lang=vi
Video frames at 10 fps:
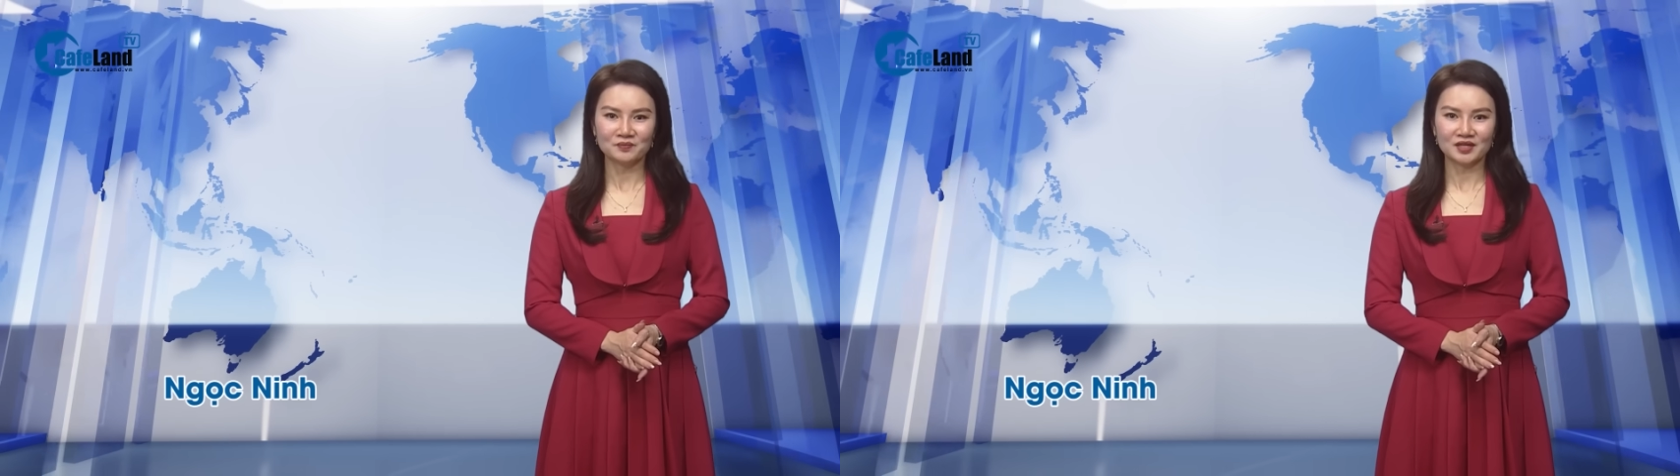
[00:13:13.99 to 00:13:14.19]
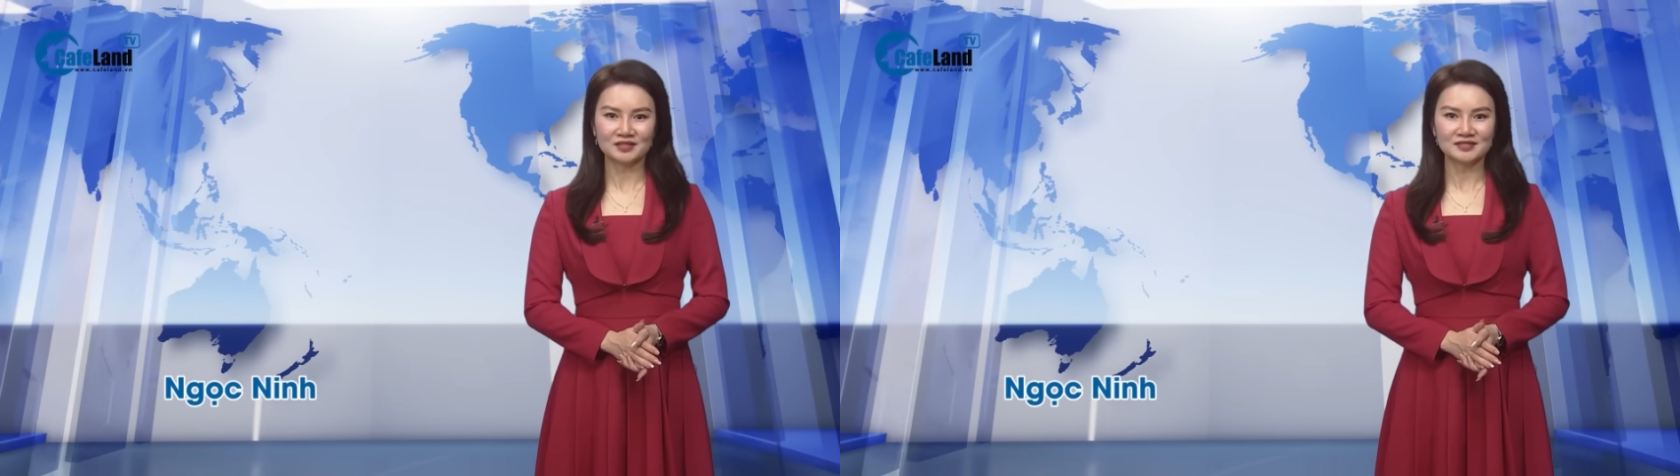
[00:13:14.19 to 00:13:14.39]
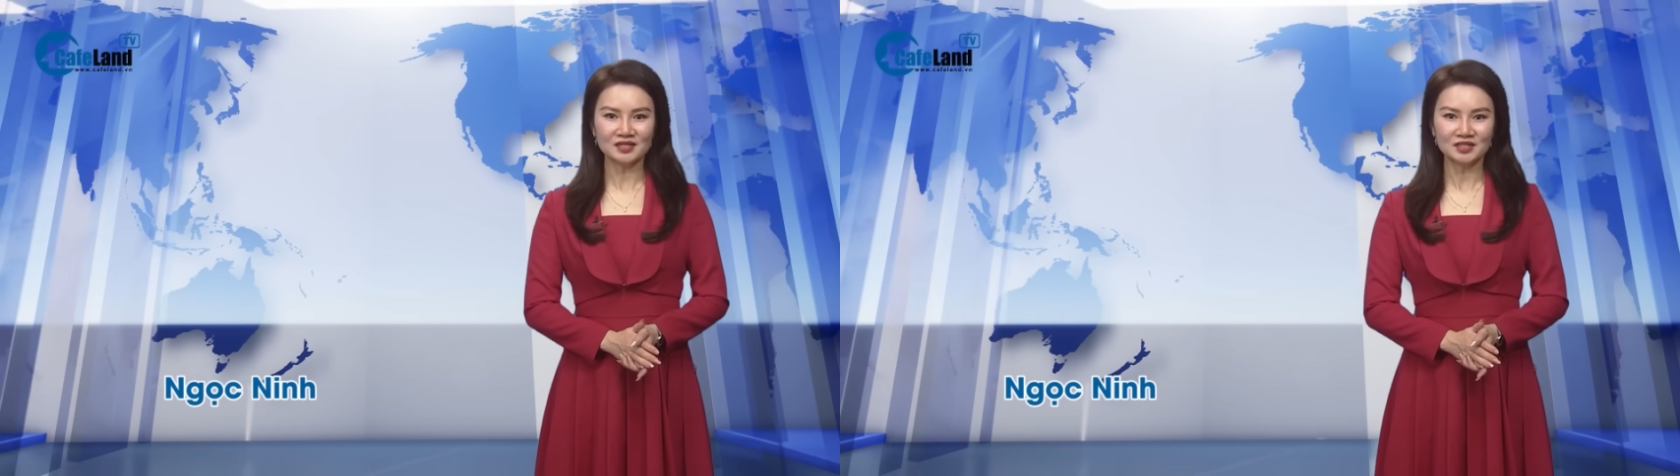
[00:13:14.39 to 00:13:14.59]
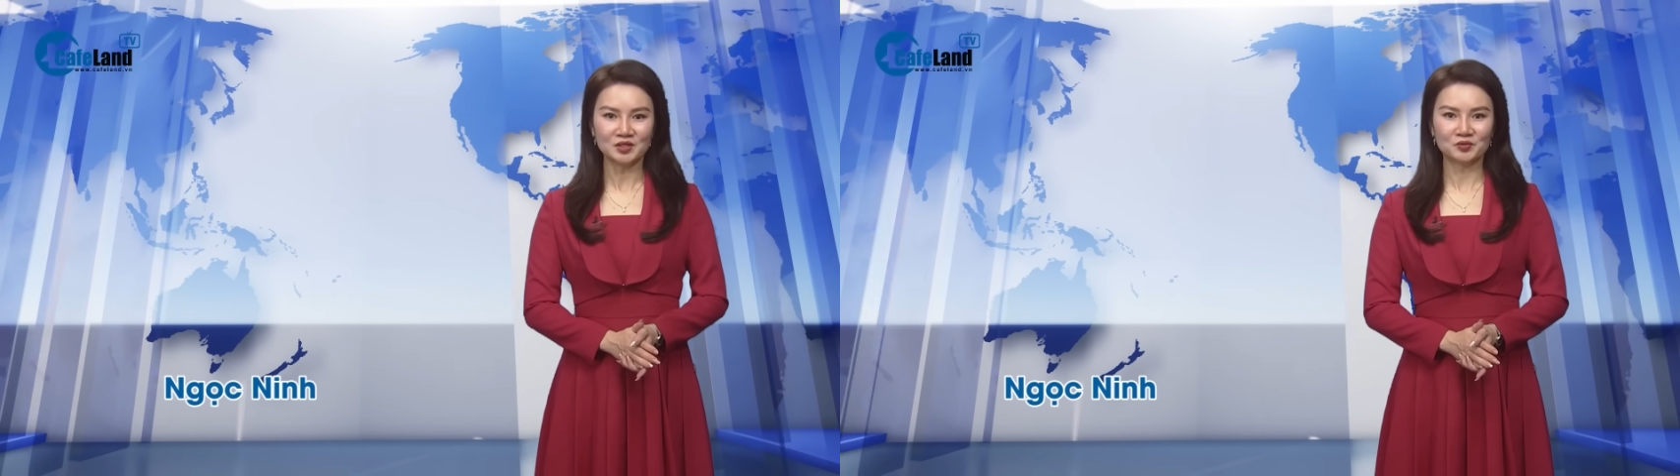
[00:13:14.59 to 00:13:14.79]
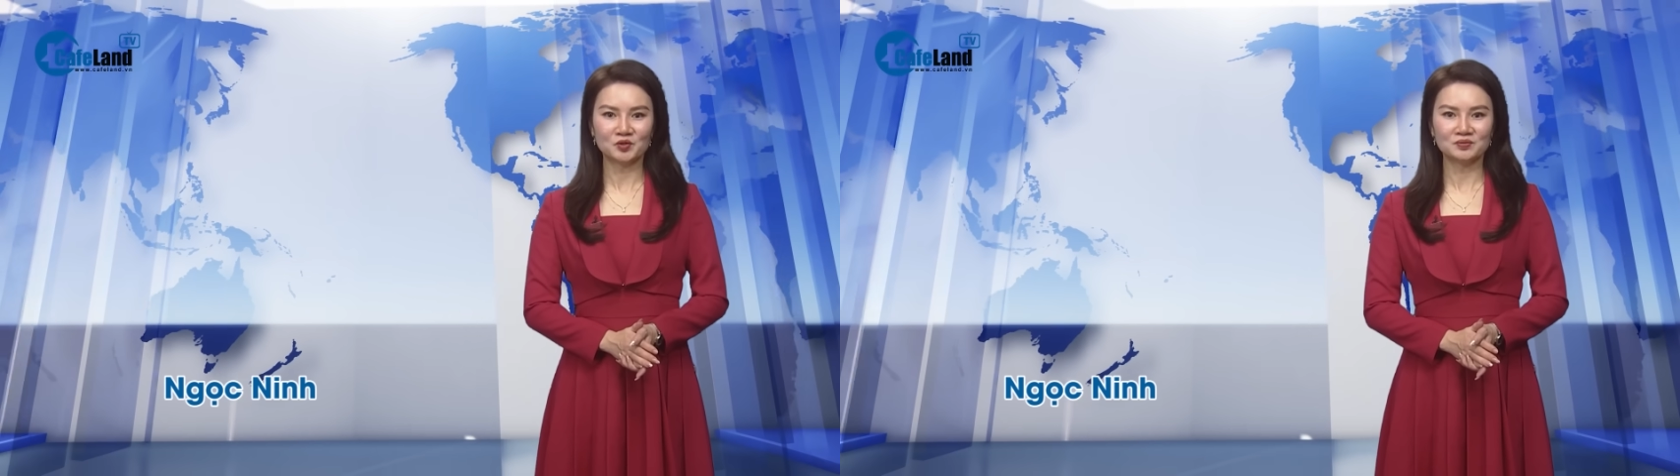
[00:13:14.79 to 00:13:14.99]
nhật rất
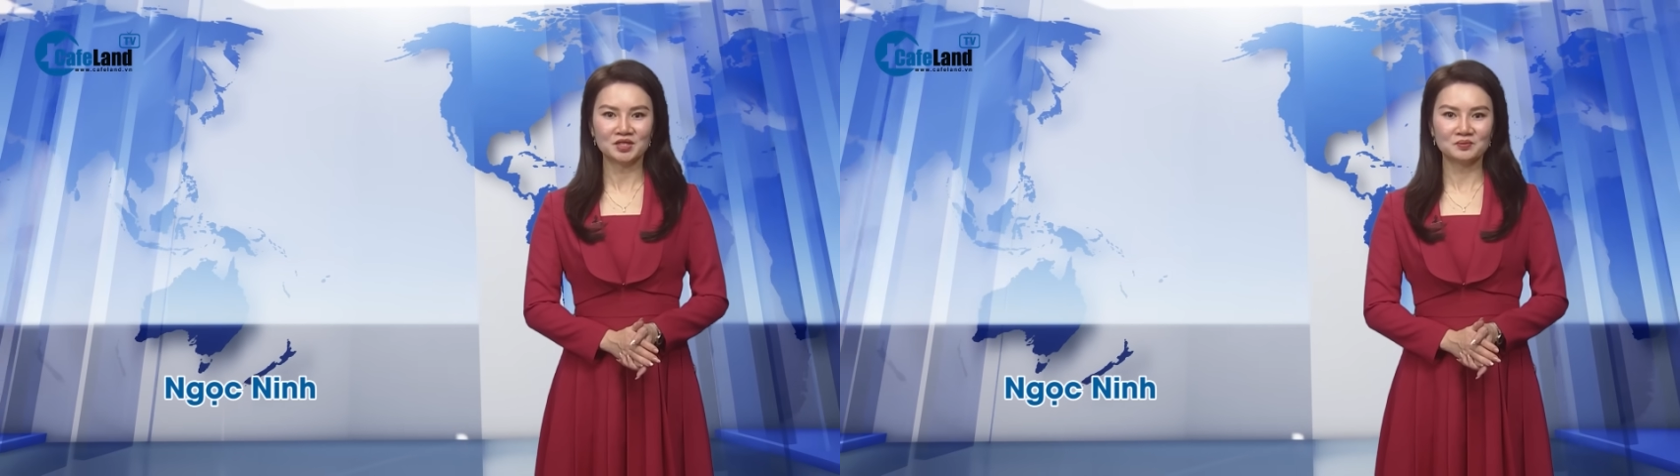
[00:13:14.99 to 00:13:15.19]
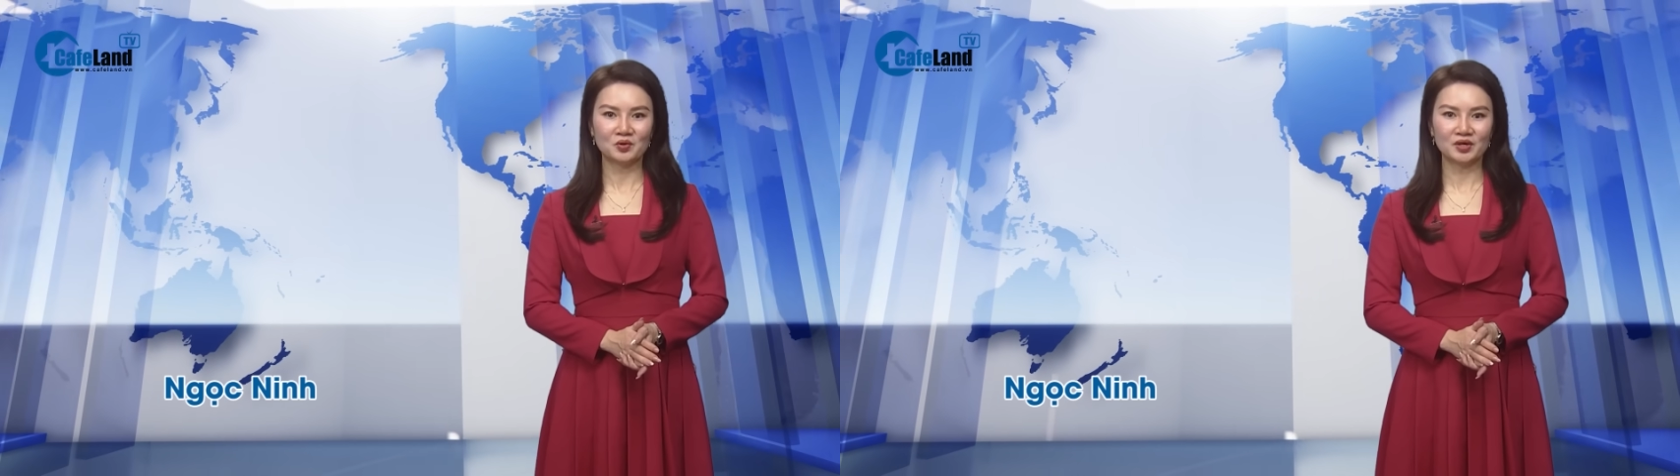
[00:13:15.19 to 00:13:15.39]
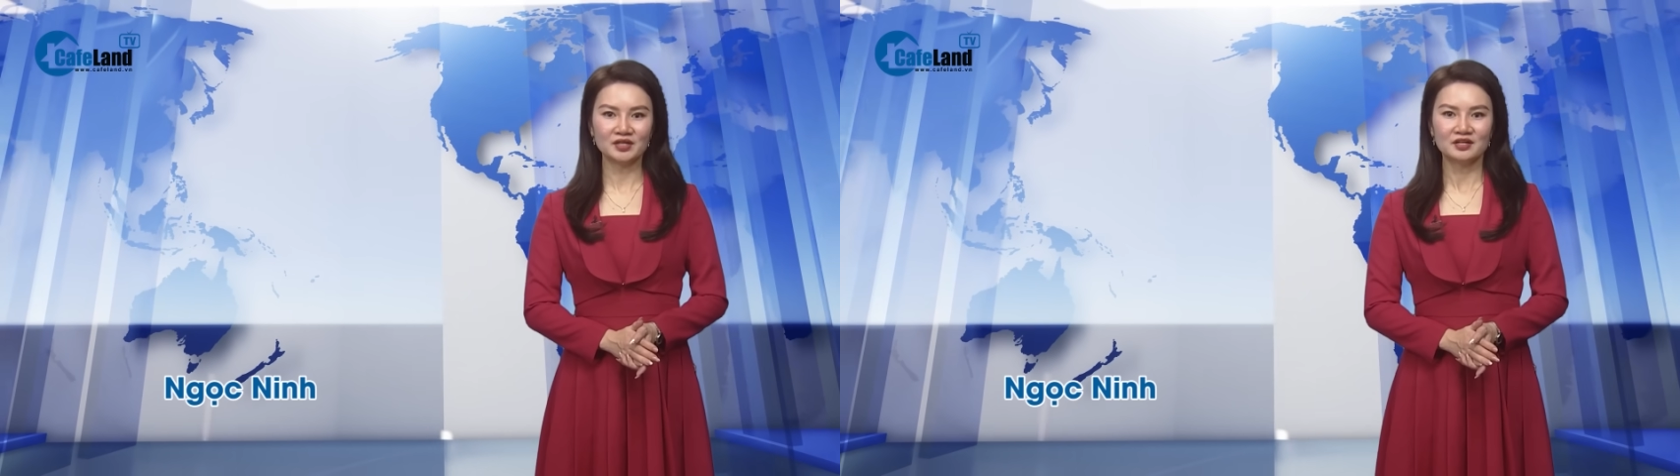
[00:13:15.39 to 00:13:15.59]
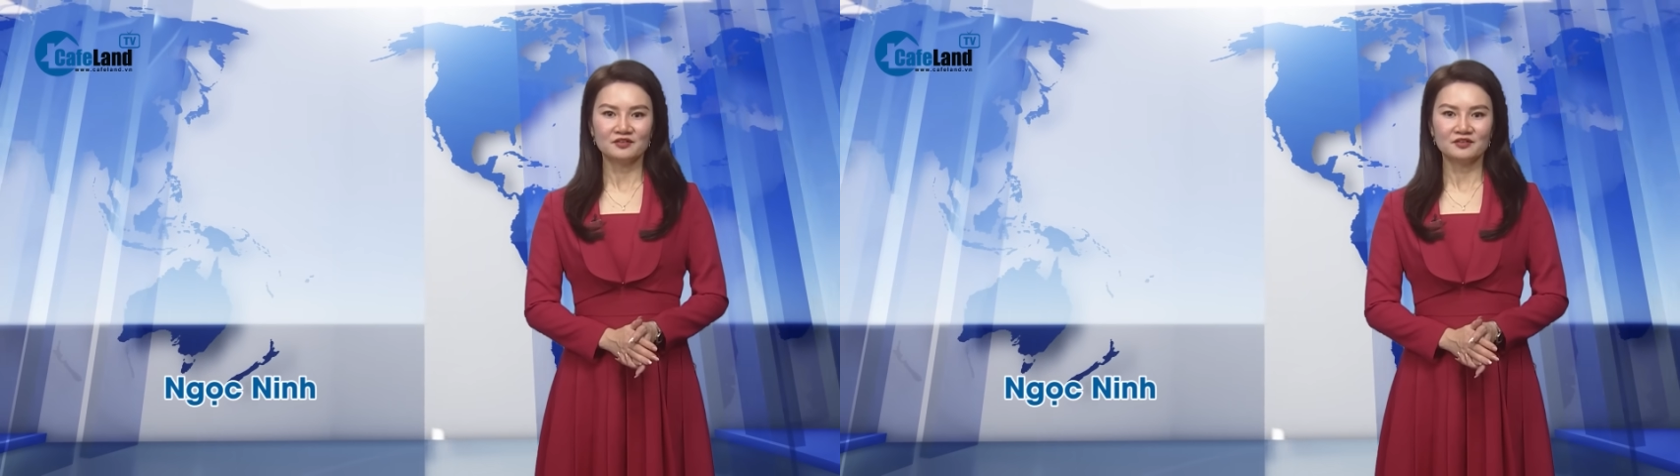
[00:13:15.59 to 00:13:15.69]
nhiều thông tin bổ ích